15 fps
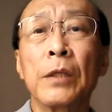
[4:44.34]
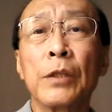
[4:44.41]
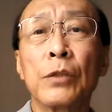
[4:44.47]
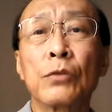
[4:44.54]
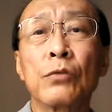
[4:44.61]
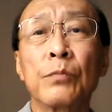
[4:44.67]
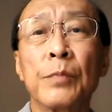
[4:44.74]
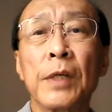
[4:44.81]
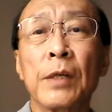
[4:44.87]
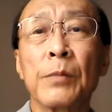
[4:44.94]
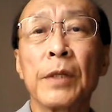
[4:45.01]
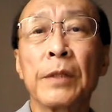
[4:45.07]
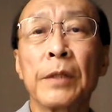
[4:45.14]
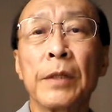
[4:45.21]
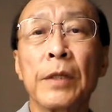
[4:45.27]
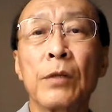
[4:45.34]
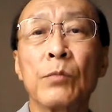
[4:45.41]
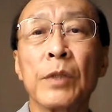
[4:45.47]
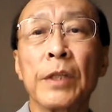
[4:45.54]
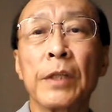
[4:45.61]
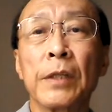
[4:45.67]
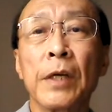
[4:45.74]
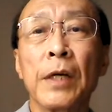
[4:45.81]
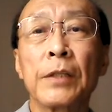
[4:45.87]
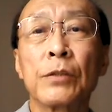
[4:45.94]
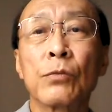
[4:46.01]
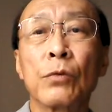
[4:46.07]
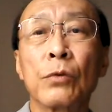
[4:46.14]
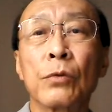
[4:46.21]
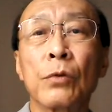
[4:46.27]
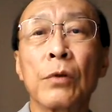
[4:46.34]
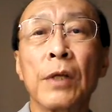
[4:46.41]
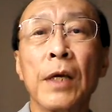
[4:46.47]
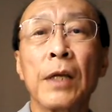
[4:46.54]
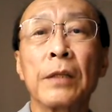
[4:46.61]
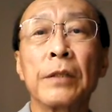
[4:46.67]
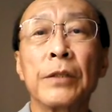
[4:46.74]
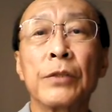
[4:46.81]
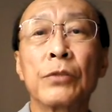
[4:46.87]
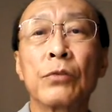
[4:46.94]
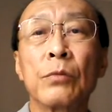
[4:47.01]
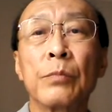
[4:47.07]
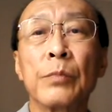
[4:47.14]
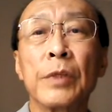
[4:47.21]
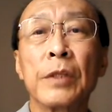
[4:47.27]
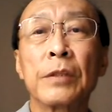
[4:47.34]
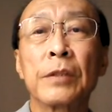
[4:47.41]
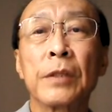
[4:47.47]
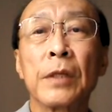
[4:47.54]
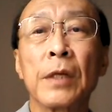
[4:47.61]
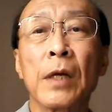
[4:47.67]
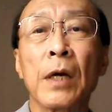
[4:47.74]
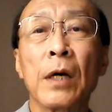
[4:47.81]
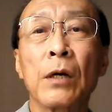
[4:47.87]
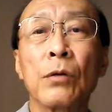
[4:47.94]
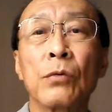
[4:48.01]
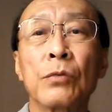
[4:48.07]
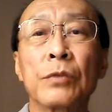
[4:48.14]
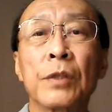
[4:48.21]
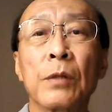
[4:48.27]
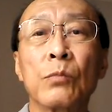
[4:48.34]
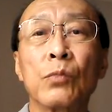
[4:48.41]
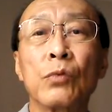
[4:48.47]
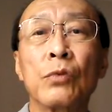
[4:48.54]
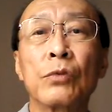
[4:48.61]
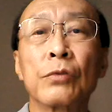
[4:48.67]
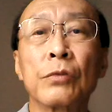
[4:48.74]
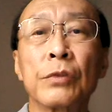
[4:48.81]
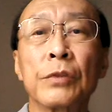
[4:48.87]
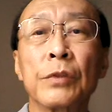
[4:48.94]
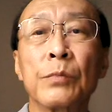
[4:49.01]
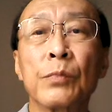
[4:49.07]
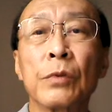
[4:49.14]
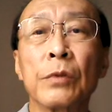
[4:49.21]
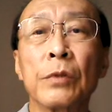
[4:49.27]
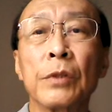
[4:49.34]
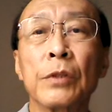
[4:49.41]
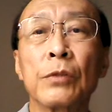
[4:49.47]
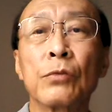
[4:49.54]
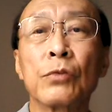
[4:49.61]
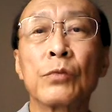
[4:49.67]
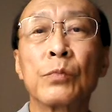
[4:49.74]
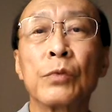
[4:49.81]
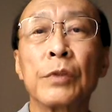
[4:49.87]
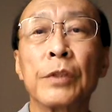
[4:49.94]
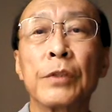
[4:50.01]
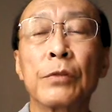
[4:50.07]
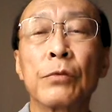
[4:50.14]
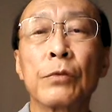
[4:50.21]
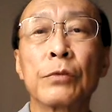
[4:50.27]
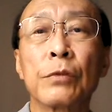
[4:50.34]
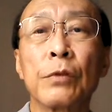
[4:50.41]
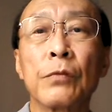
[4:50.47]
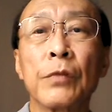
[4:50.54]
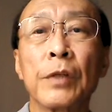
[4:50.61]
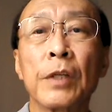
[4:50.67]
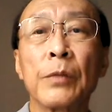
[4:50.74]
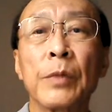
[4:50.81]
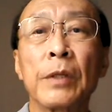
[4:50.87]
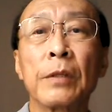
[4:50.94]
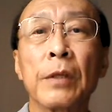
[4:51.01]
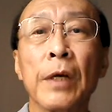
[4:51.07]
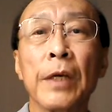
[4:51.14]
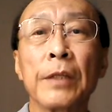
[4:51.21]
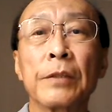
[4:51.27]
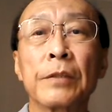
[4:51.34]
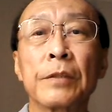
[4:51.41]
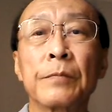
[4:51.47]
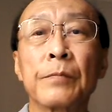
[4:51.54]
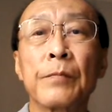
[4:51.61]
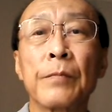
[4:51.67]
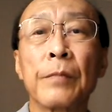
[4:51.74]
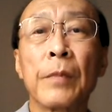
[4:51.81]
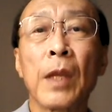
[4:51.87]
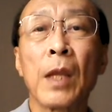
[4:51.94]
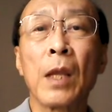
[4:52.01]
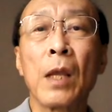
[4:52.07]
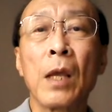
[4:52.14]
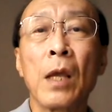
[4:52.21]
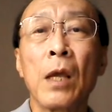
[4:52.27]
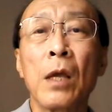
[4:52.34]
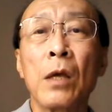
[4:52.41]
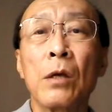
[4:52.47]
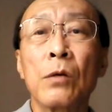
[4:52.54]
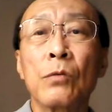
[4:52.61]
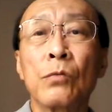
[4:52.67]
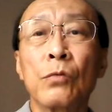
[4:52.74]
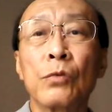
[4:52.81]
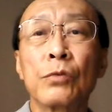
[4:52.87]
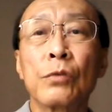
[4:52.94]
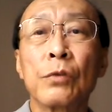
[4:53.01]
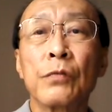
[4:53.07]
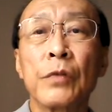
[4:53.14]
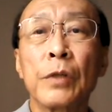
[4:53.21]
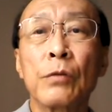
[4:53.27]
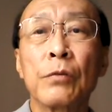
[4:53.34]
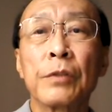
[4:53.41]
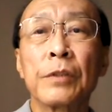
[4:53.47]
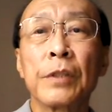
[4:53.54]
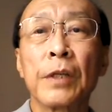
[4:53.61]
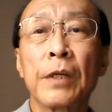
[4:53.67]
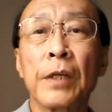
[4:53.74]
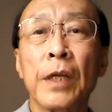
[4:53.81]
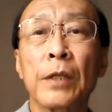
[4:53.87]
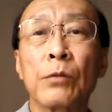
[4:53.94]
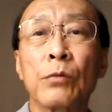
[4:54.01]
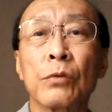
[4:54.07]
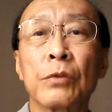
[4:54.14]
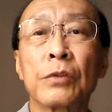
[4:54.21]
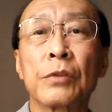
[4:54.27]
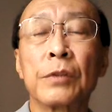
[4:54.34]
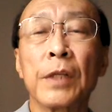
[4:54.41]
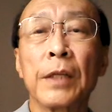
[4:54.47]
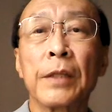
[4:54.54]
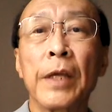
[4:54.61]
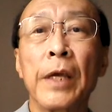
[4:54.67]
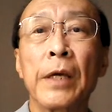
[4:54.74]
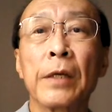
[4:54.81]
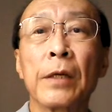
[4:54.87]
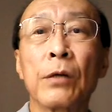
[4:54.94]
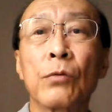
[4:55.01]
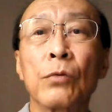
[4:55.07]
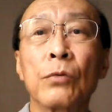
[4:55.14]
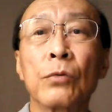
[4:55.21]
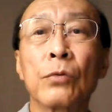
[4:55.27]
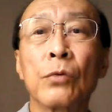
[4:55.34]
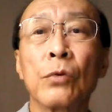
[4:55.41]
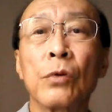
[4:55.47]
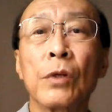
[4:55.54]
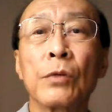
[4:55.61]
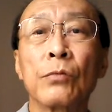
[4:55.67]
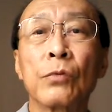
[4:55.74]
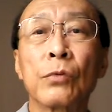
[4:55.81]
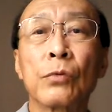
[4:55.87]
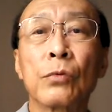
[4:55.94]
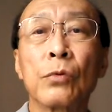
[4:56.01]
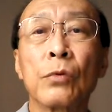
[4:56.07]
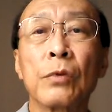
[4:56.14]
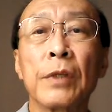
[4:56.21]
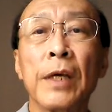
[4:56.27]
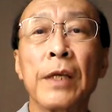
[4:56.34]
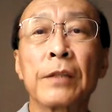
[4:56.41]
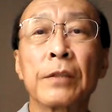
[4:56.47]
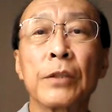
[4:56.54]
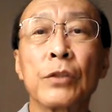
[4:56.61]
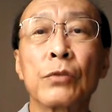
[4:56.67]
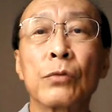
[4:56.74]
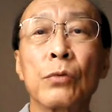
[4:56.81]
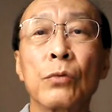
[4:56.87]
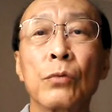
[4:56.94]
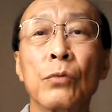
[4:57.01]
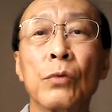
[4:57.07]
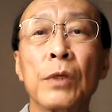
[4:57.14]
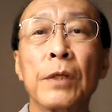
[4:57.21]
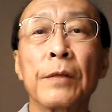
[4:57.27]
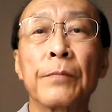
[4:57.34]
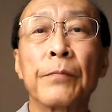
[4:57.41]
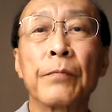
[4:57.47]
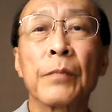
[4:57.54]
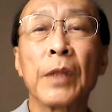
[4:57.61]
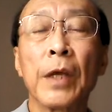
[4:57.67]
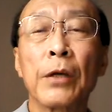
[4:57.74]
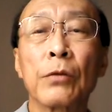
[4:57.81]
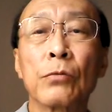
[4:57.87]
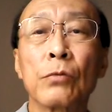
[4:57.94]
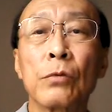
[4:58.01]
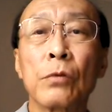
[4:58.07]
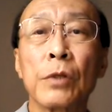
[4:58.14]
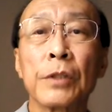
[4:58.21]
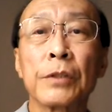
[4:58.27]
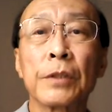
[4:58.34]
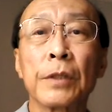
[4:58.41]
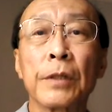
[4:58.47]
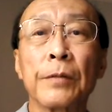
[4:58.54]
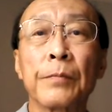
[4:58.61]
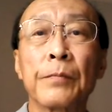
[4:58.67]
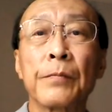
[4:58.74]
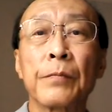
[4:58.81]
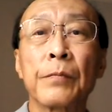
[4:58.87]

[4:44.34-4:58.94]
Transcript: Isso para manter a humanidade controlada e submissa aos abusos de poder dos políticos governamentais. Os governos secretos da Terra controlam toda essa estrutura tecnológica.